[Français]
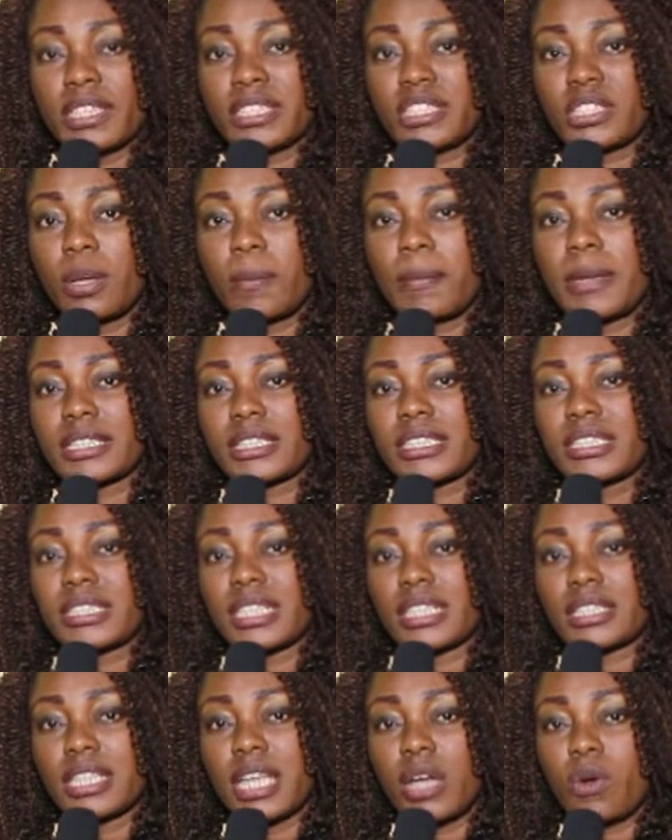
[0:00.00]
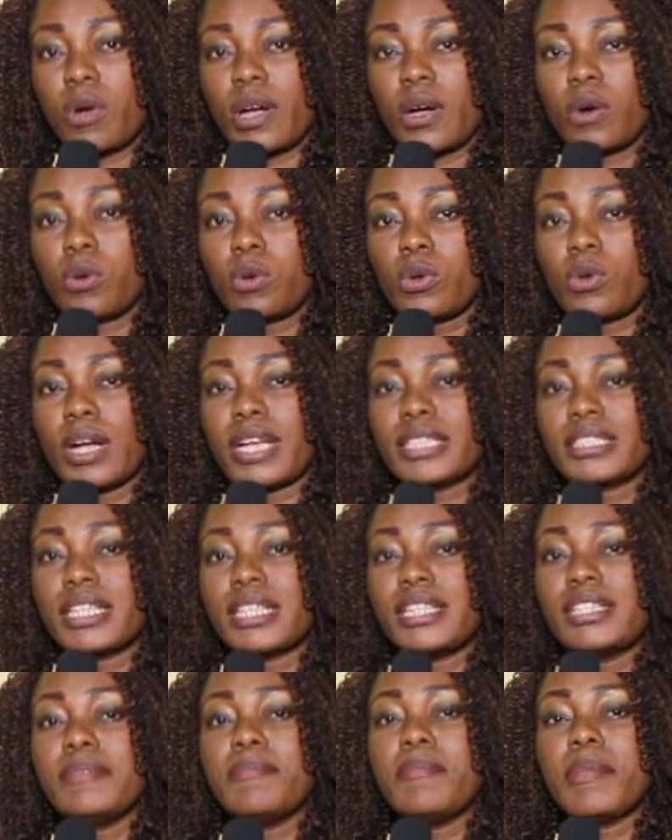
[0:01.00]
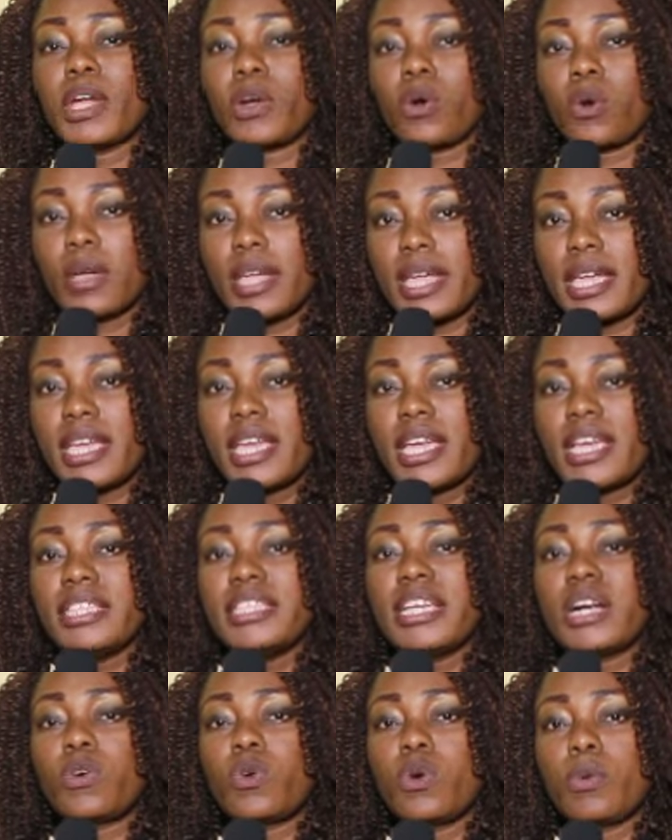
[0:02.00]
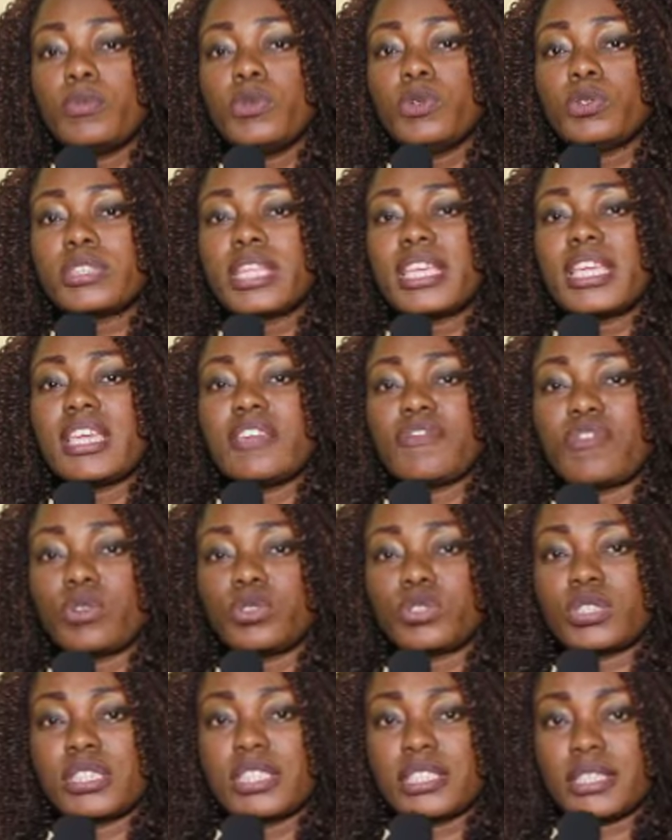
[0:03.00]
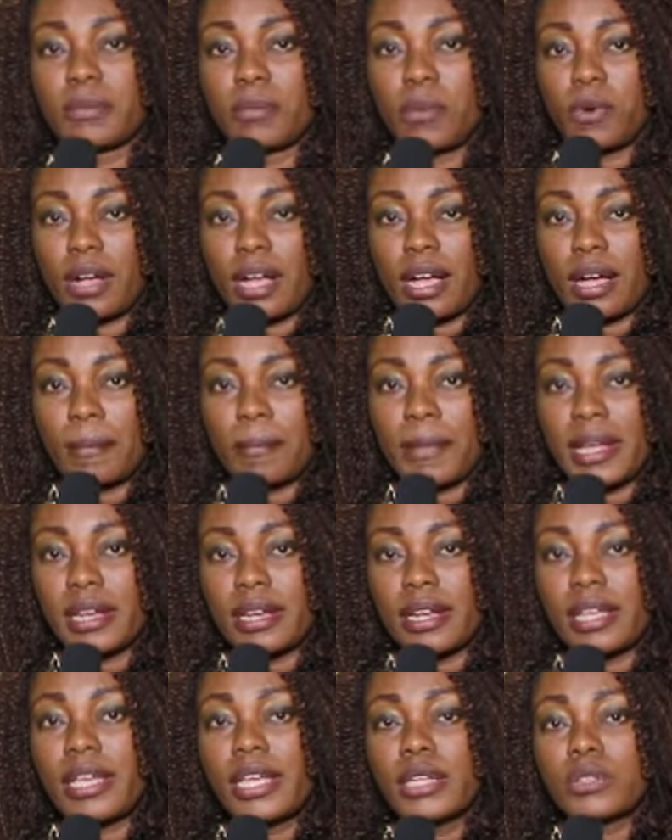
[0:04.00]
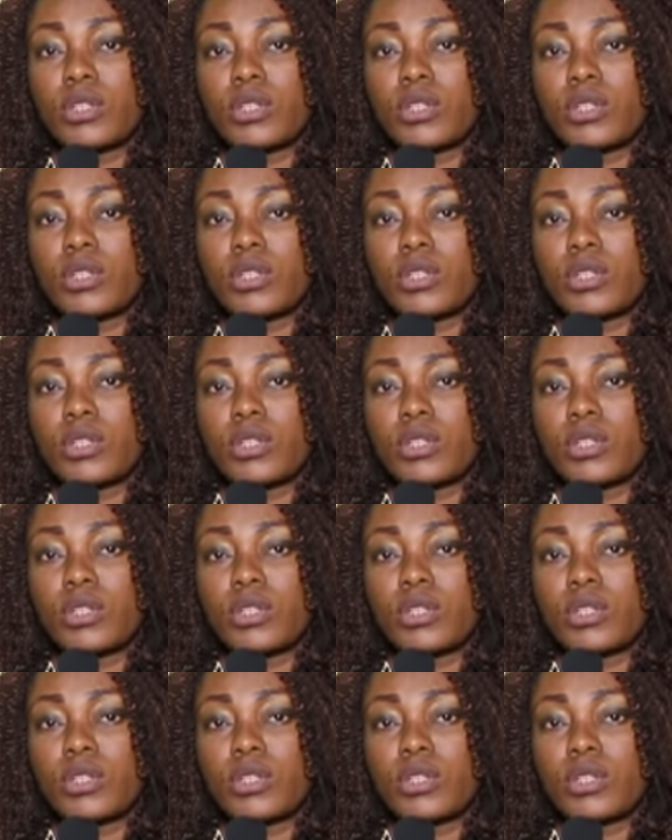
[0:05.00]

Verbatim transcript: Jean-Baptiste Etawa, ou Azali numéro 1, il y a communauté évangélique Mont Carmel.